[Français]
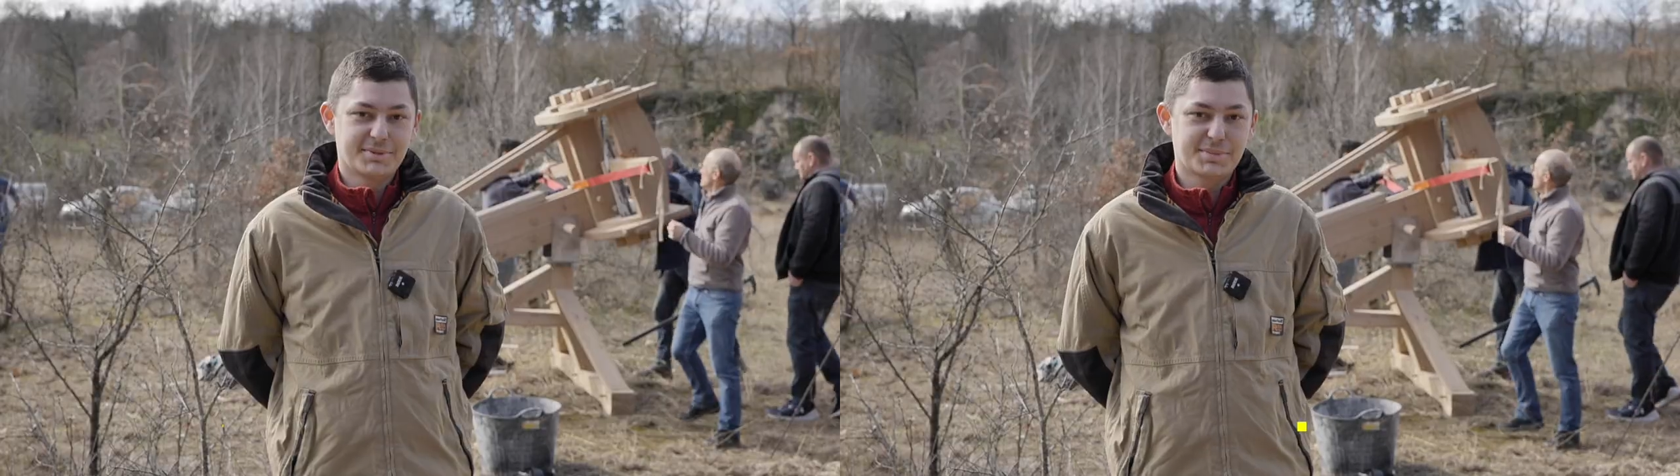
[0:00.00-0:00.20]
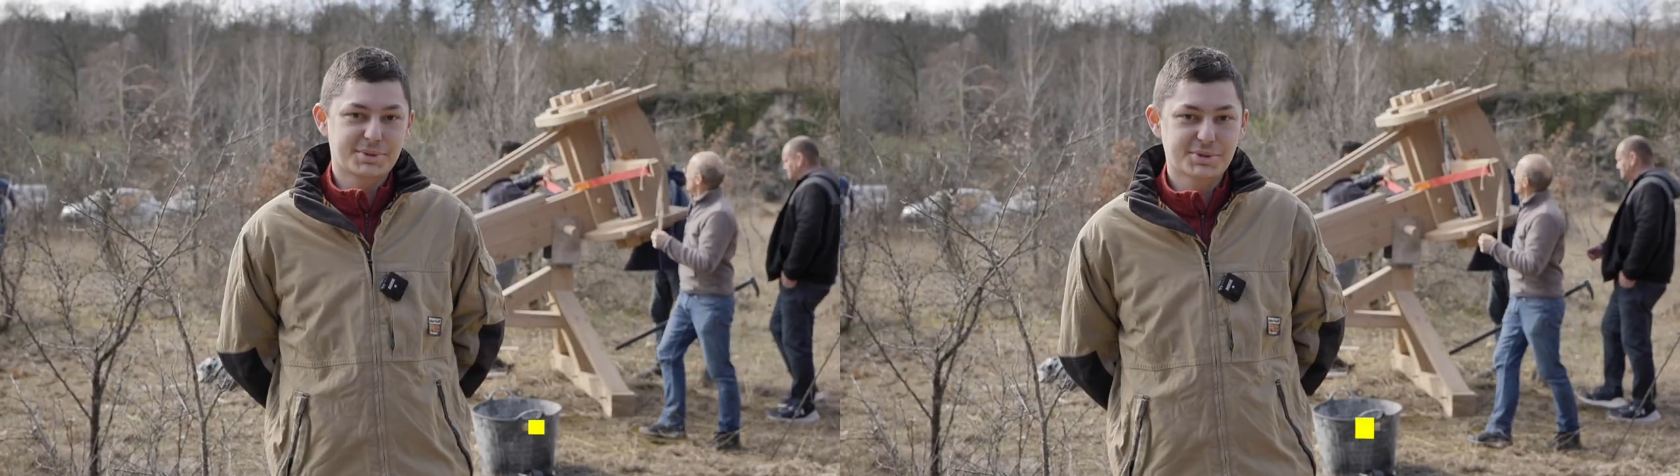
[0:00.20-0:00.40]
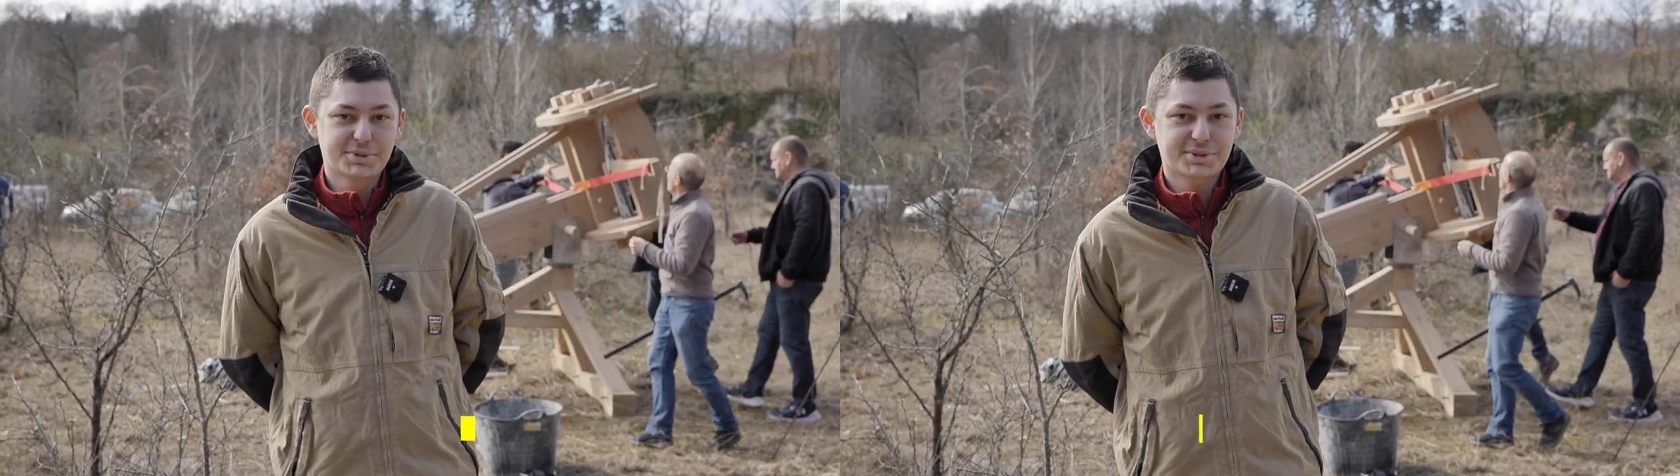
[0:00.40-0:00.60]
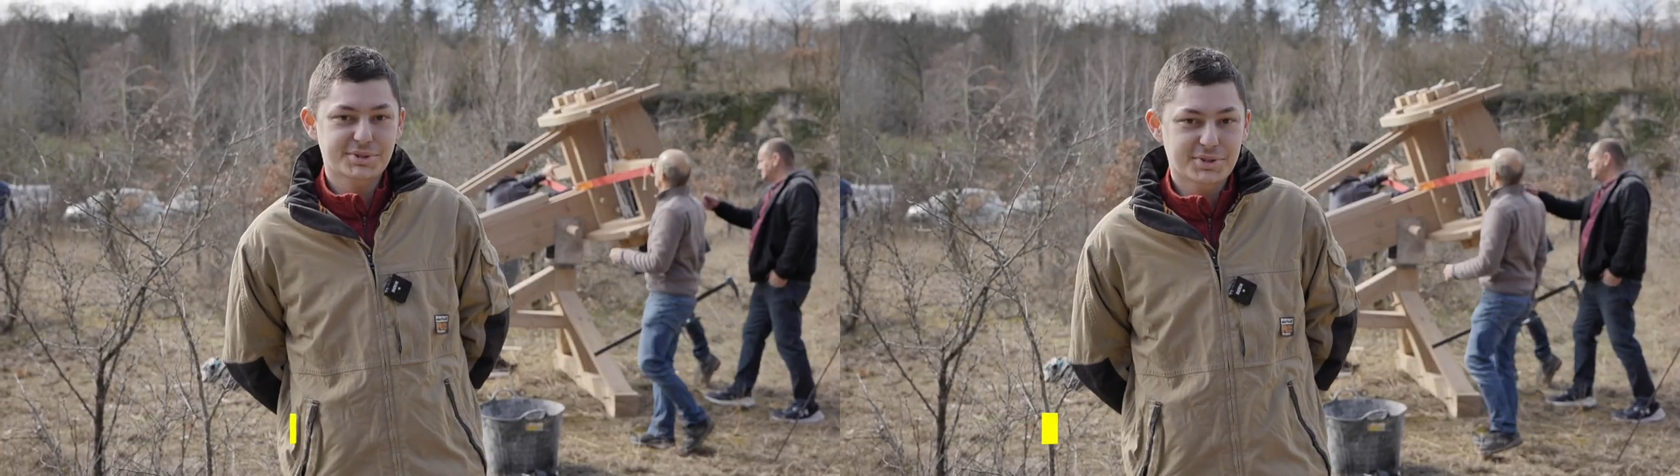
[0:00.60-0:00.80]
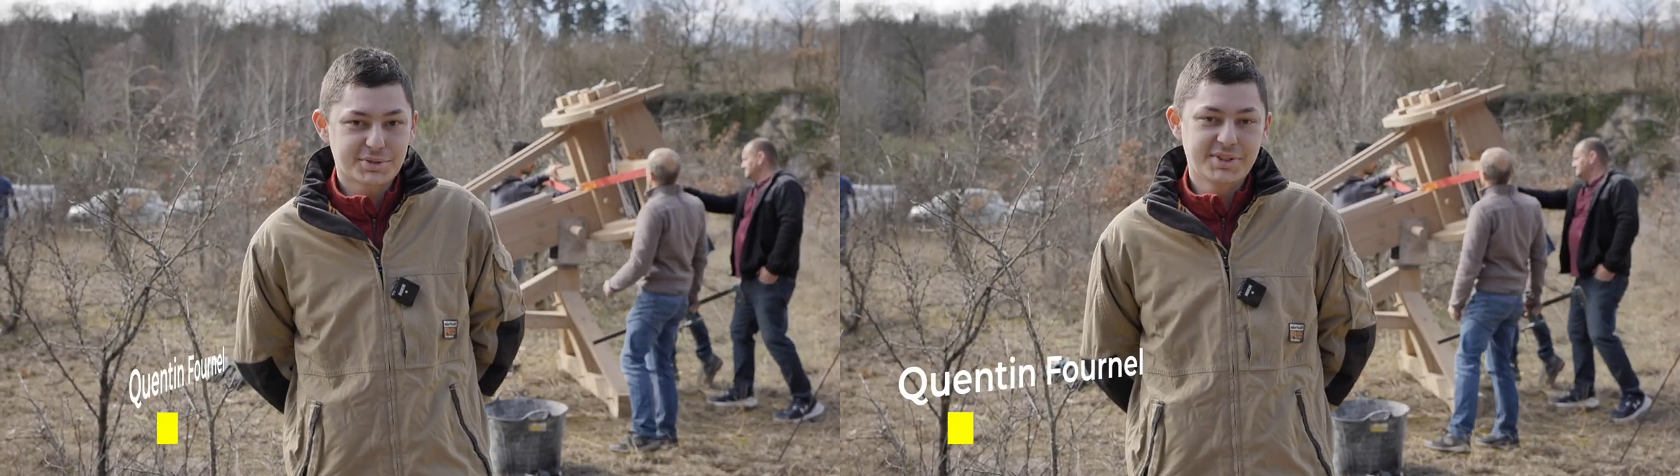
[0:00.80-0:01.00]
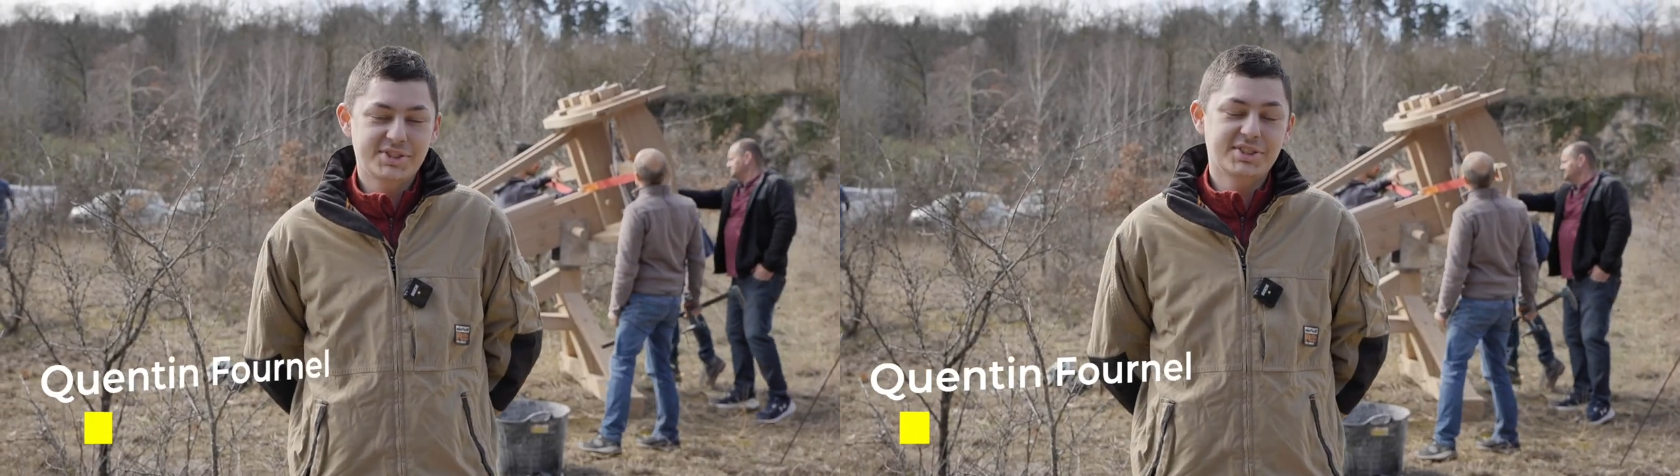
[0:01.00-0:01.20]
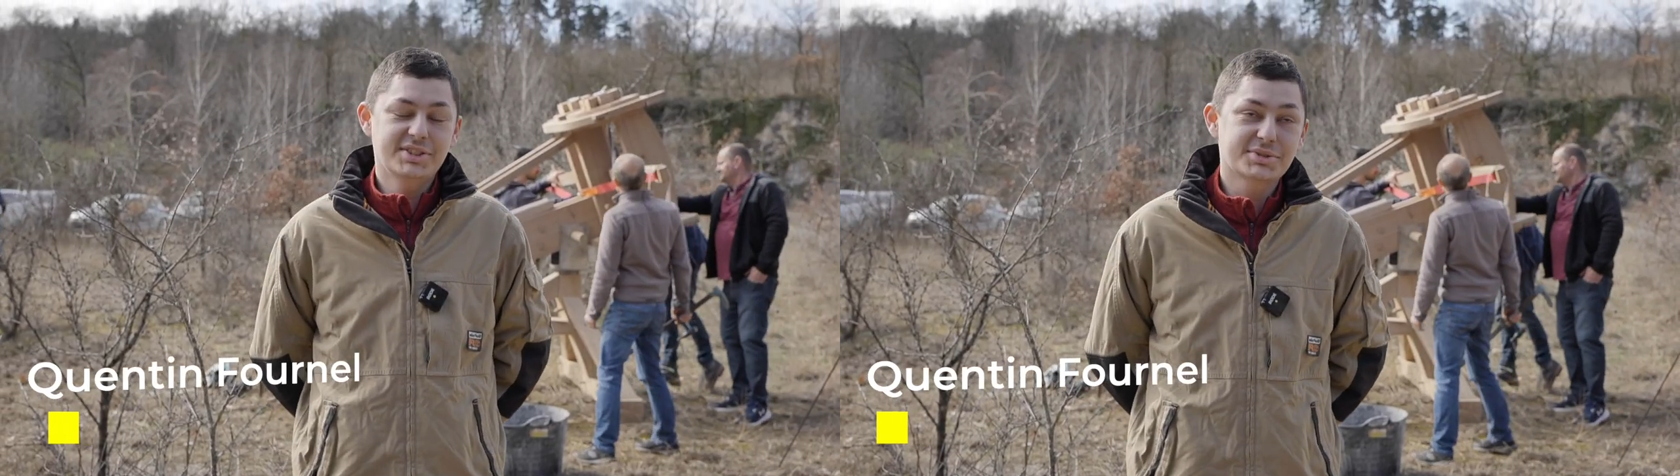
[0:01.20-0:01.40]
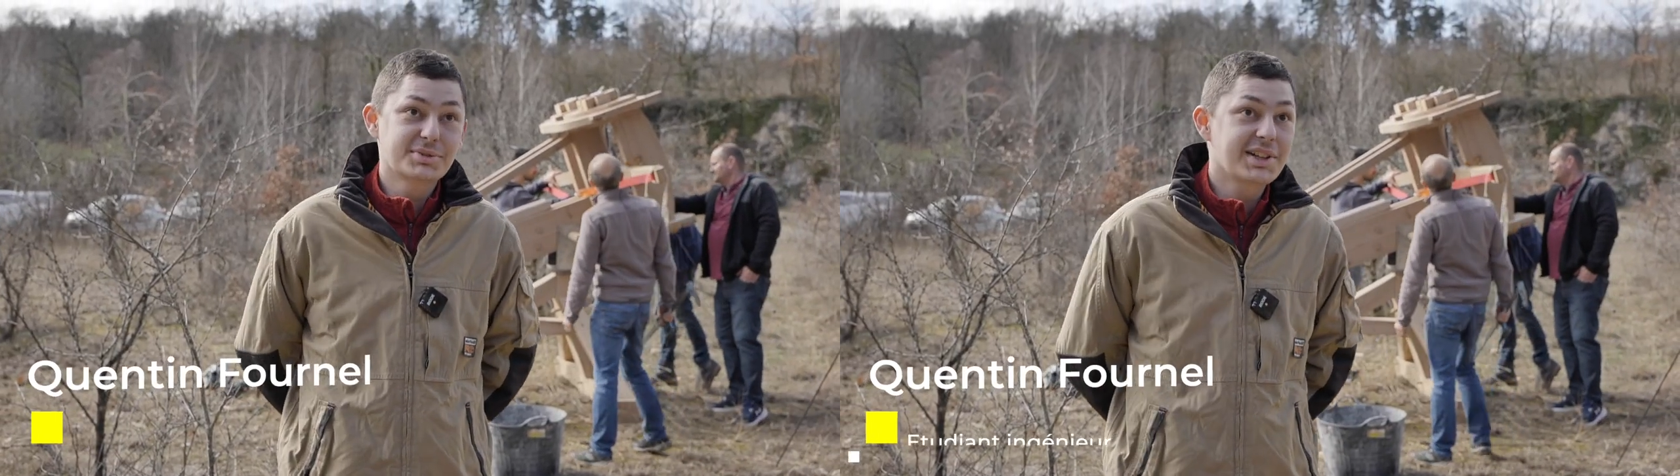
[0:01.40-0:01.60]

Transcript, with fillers: bonjour, on se retrouve ici dans une